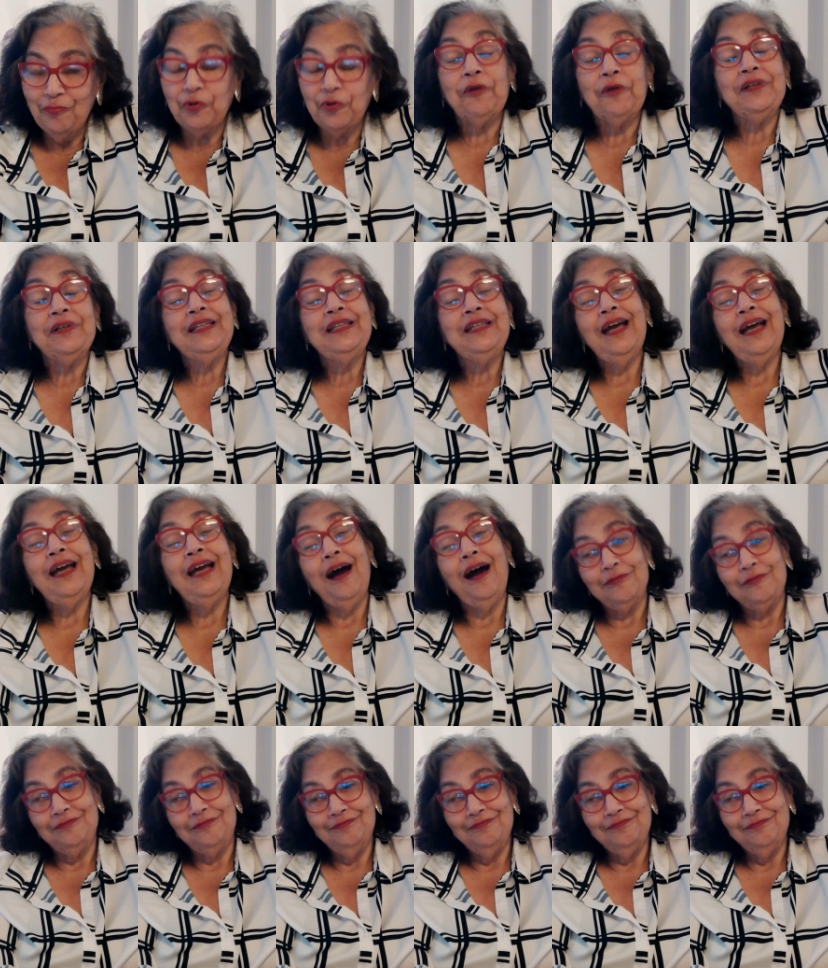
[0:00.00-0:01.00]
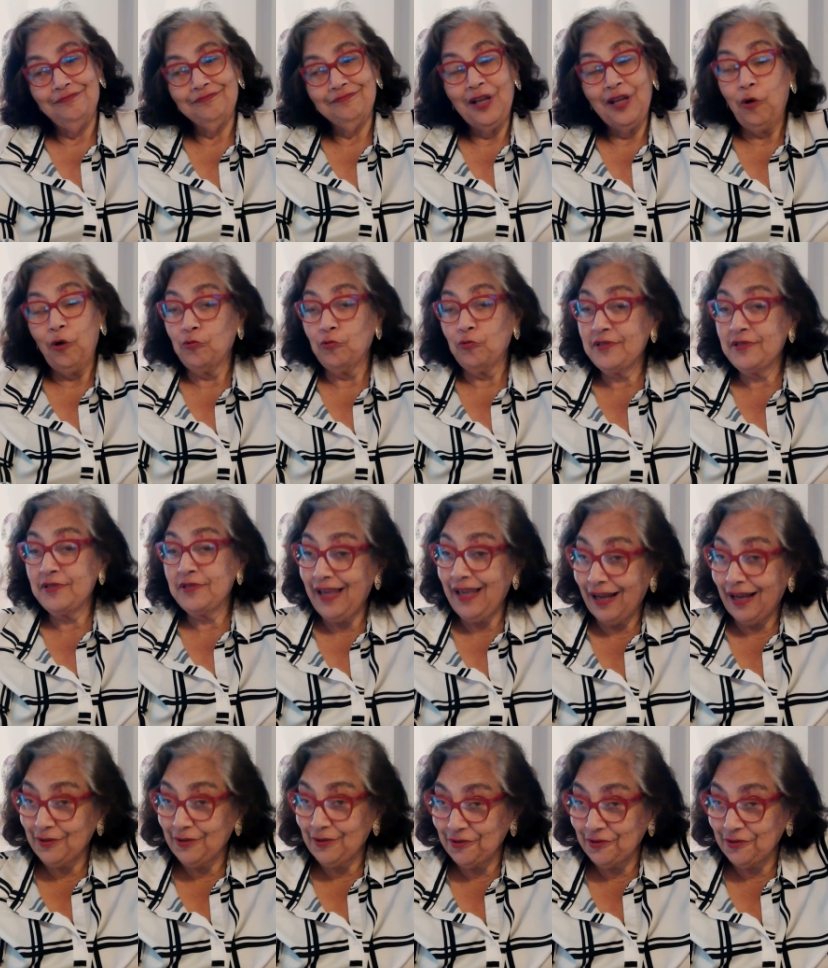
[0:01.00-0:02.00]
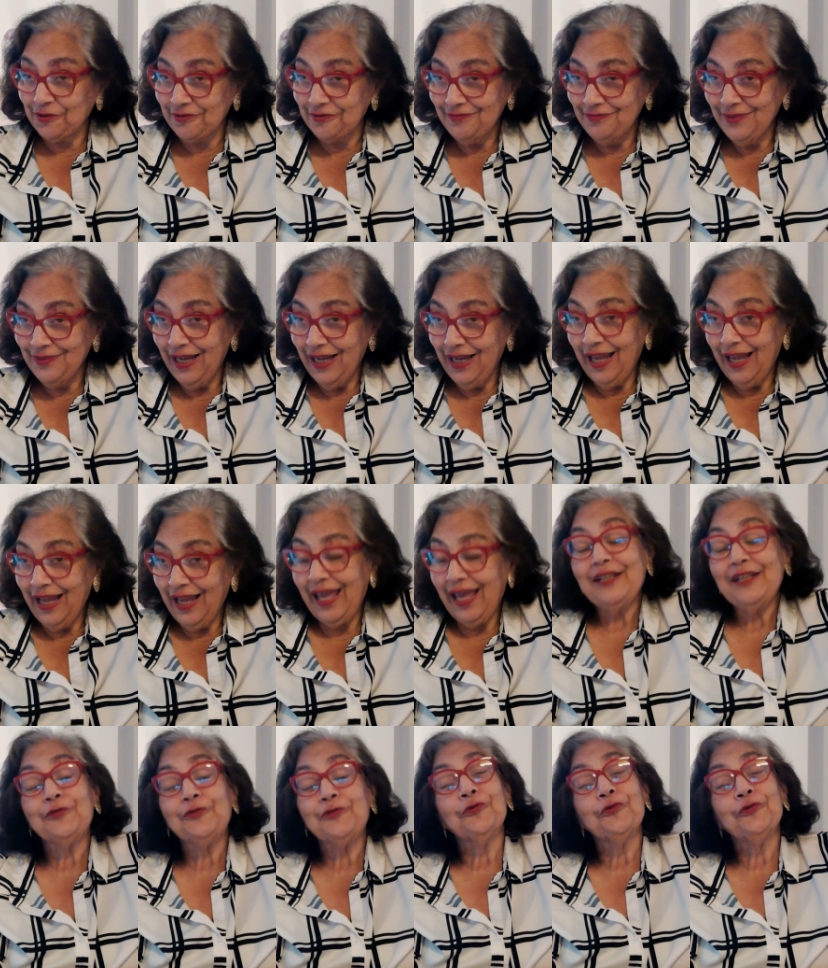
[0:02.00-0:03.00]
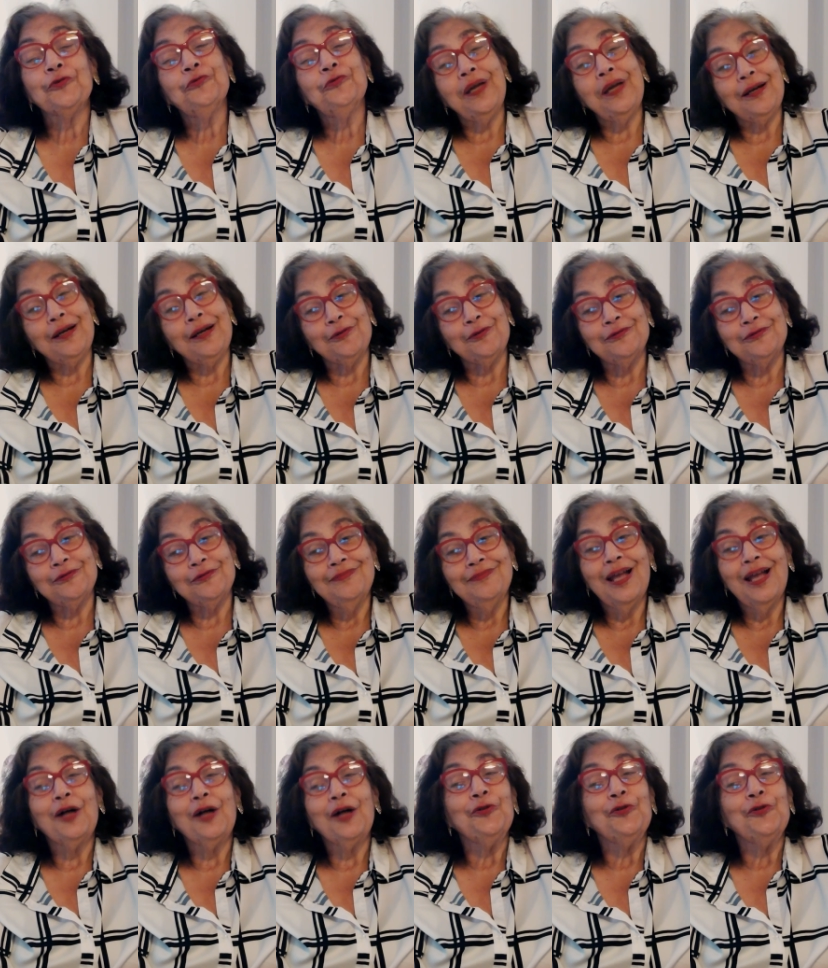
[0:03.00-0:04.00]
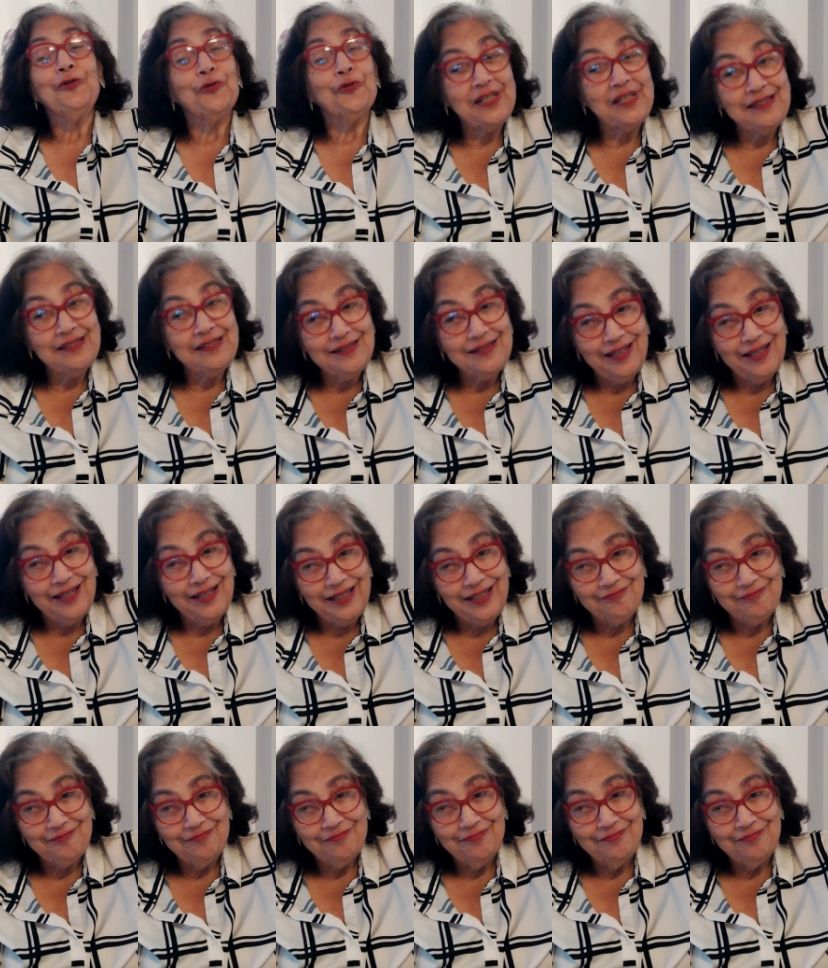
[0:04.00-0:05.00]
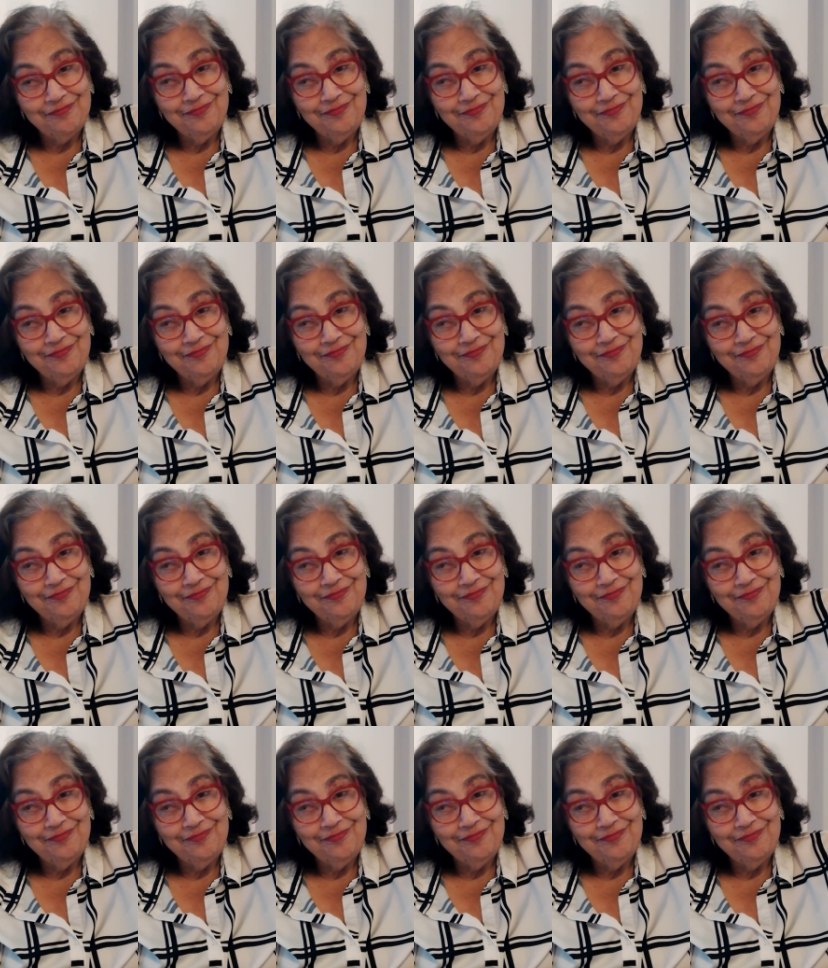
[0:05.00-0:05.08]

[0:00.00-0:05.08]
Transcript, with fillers: Porque o ideal, o certo, é que todo erro nos ensine.